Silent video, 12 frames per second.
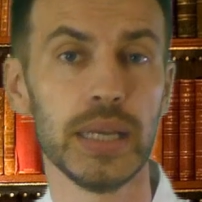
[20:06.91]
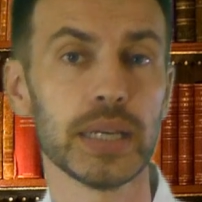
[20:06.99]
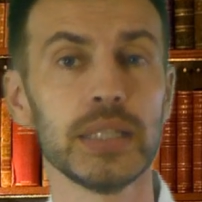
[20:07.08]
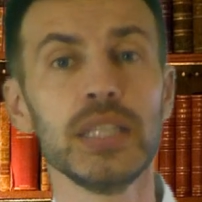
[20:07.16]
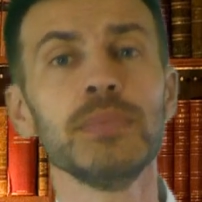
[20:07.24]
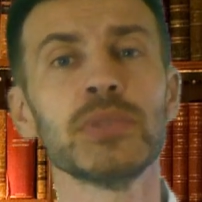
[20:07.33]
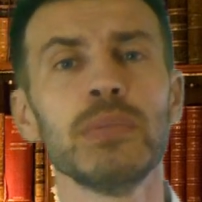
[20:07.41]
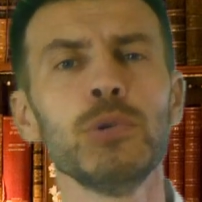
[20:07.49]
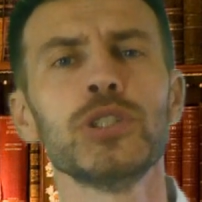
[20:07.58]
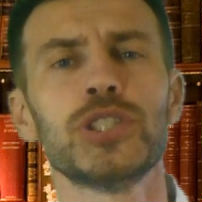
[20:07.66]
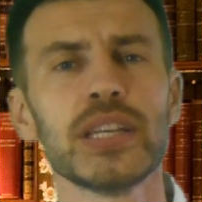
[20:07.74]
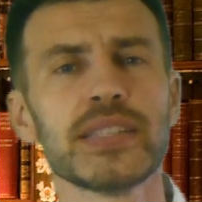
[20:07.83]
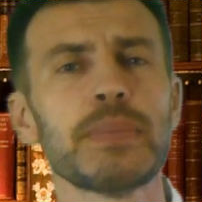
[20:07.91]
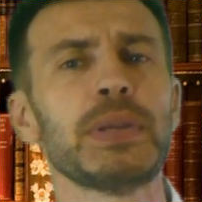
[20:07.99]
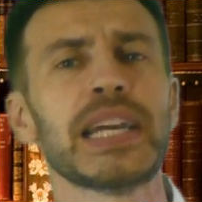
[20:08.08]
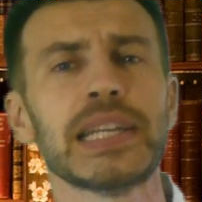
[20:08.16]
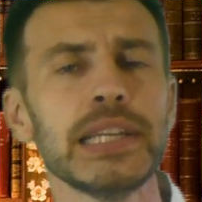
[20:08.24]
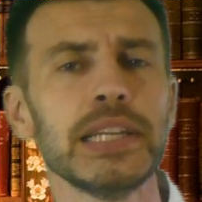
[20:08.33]
К ним домой часто
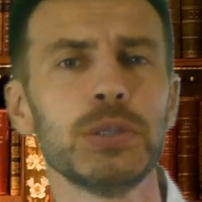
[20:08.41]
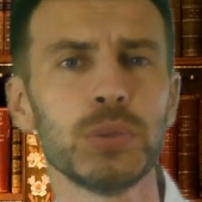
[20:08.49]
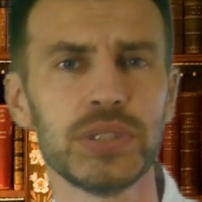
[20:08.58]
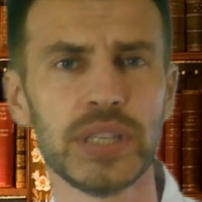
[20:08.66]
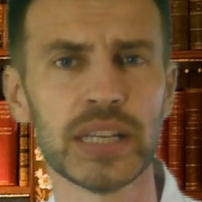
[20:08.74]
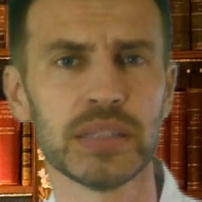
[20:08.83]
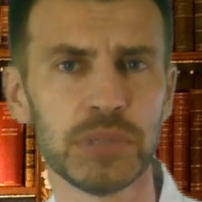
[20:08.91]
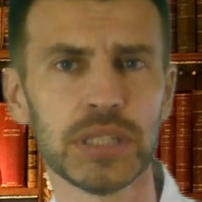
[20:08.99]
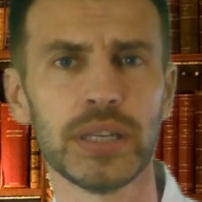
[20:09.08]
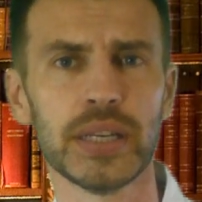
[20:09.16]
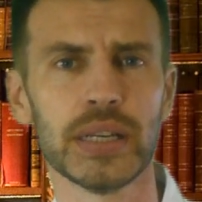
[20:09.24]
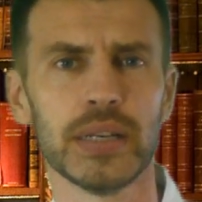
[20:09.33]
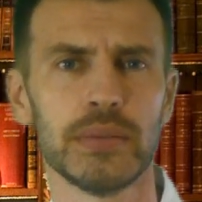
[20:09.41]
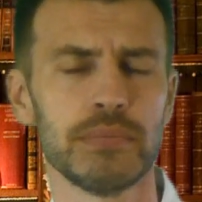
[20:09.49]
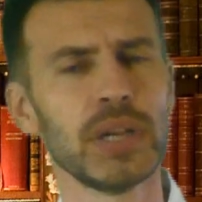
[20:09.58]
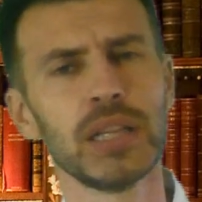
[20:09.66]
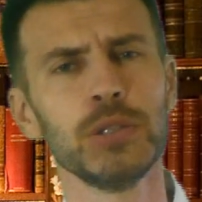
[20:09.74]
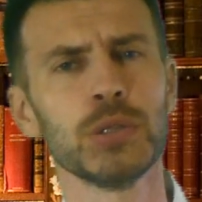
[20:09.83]
приходили друзья Дмитрия.
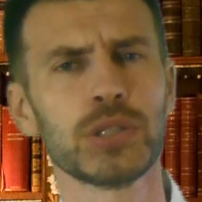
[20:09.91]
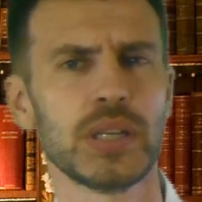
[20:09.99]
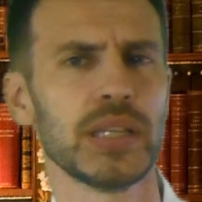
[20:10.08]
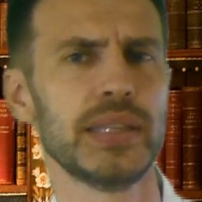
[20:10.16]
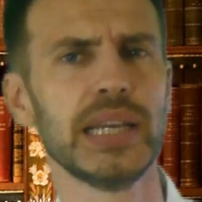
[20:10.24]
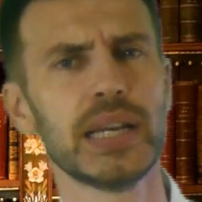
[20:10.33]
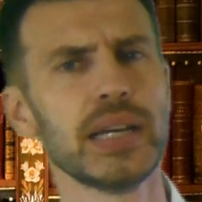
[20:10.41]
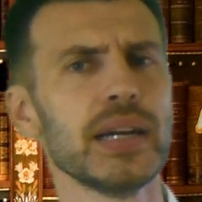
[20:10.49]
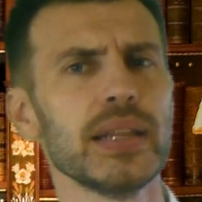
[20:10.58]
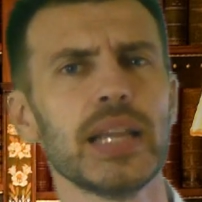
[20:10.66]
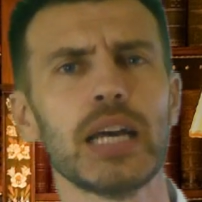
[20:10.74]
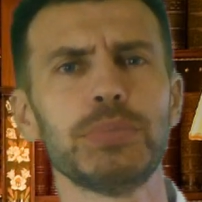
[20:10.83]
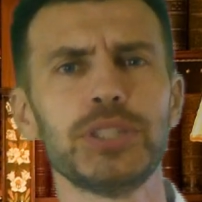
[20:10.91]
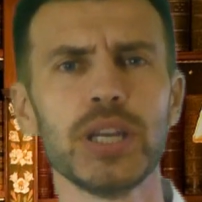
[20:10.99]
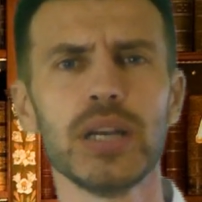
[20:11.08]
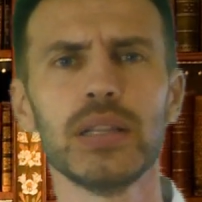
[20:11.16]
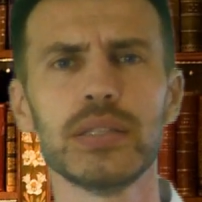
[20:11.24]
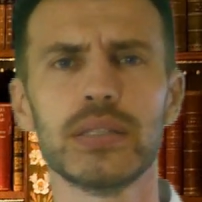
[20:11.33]
Молодежь отдыхала,
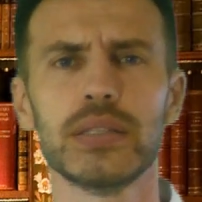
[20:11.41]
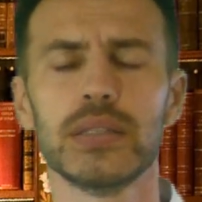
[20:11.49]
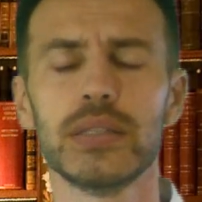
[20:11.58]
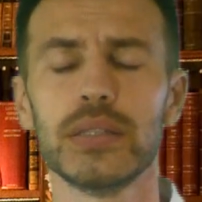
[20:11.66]
общалась.